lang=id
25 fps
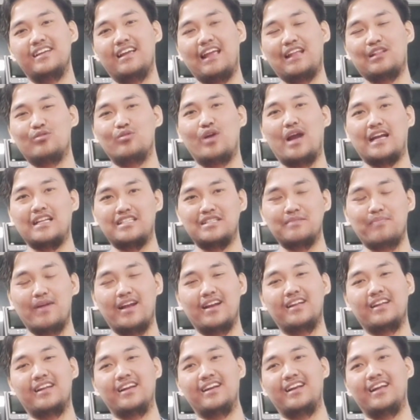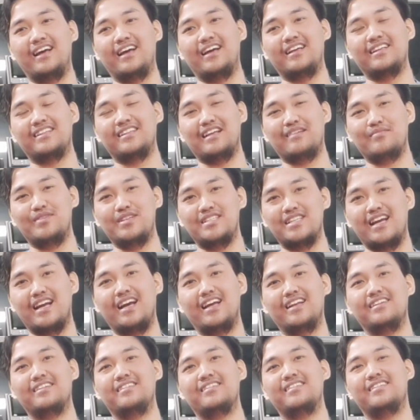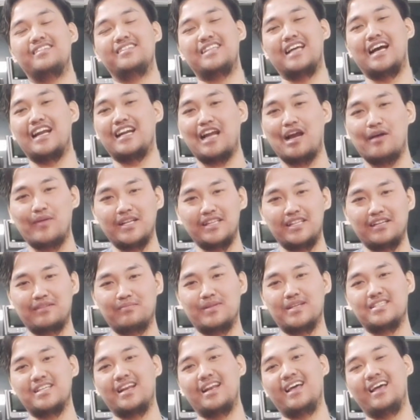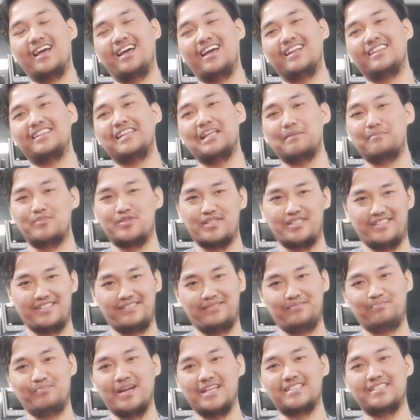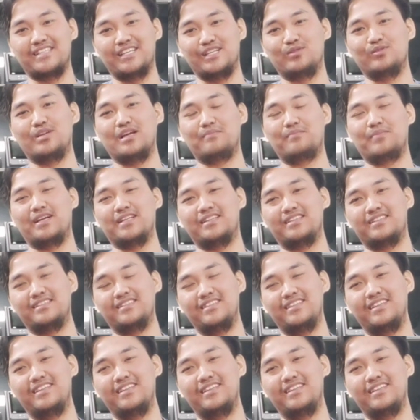itu gaji paling rendah tapi jangan jangan khawatir masalah tips pasti itu dapat